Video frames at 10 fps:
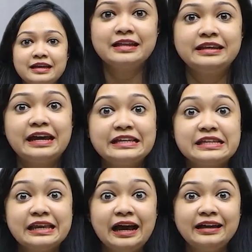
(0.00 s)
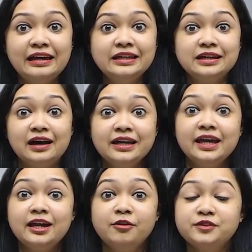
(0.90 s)
नया साल आया ही था कि
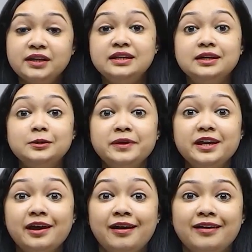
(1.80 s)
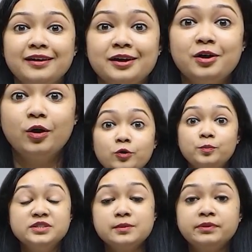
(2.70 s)
एक हफ्ता निकल भी गया और
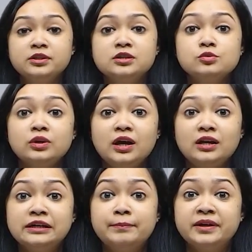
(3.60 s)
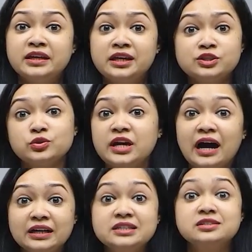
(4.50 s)
ऊपर से 15-16 घंटे पढ़ने के जो
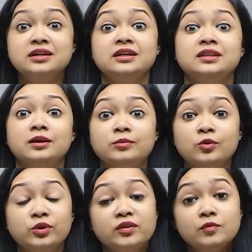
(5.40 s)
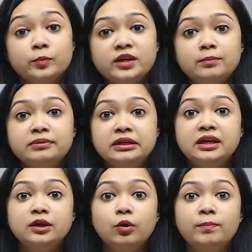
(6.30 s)
टारगेट्स रखे थे हम लोगों ने वो भी कंप्लीट
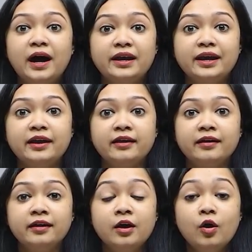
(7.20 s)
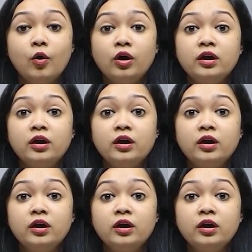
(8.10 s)
नहीं हो पा रहे हैं और